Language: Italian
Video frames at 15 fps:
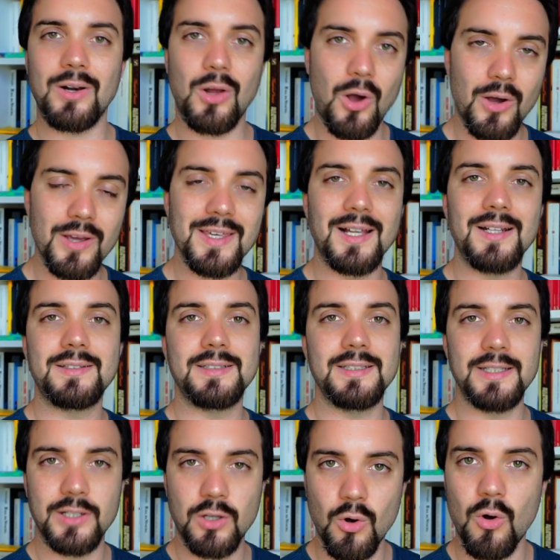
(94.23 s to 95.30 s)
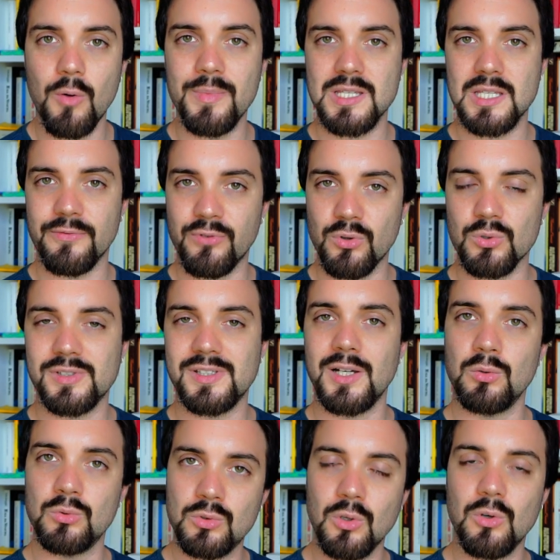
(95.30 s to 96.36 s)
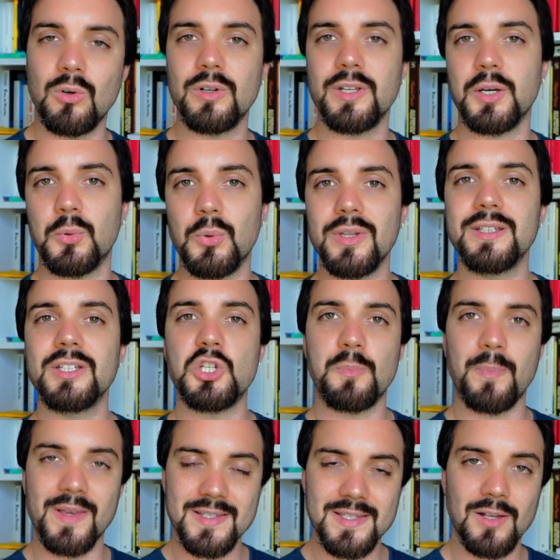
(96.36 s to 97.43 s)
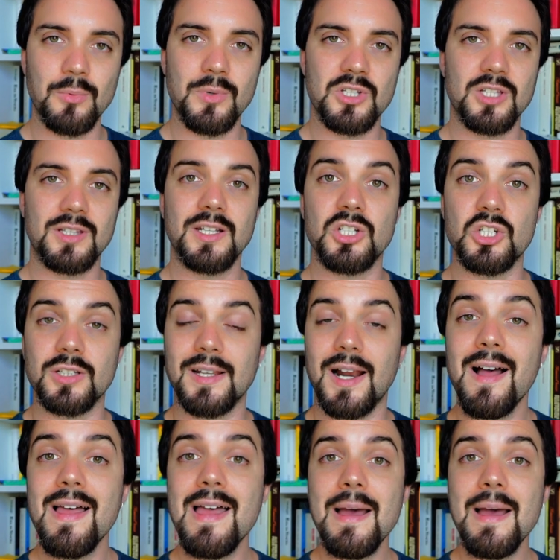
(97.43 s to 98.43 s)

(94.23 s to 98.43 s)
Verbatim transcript: royalty come se foste autori e quindi ci pensa lui, eccetera, eccetera.